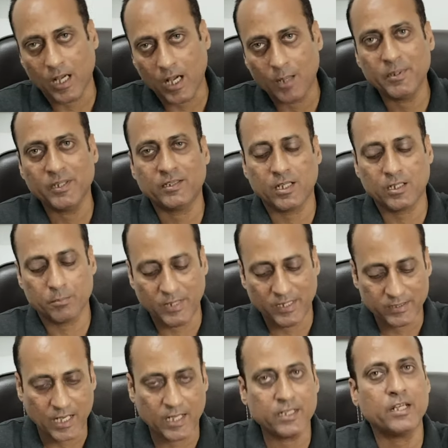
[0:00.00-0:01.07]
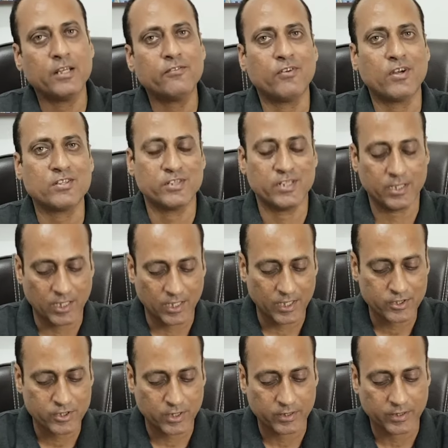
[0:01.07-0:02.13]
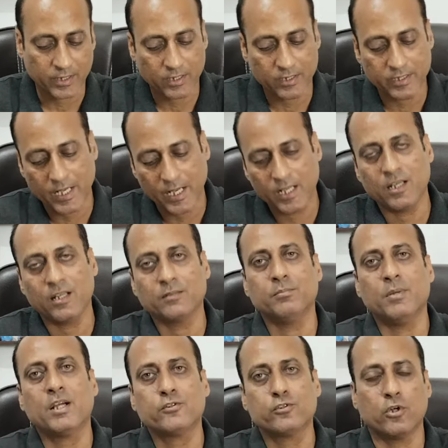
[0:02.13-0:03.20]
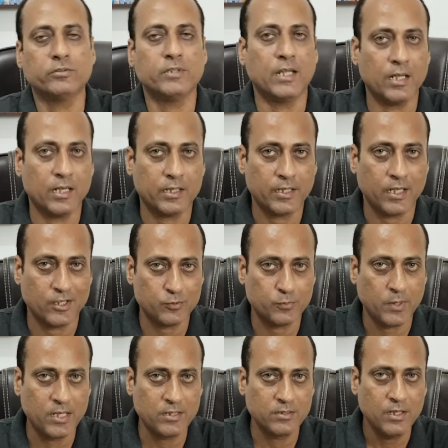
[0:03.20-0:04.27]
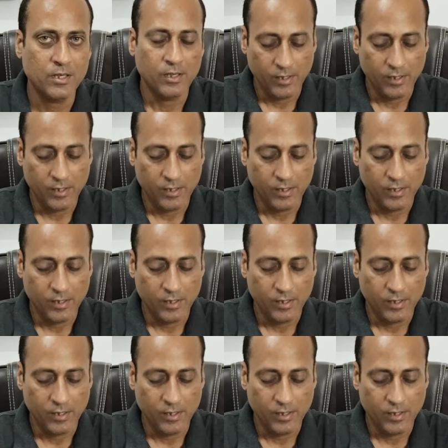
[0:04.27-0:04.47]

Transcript: अभी तक मैदान ने फर्स्ट डे कलेक्शन कर लिया है लगभग 14 लाख के आसपास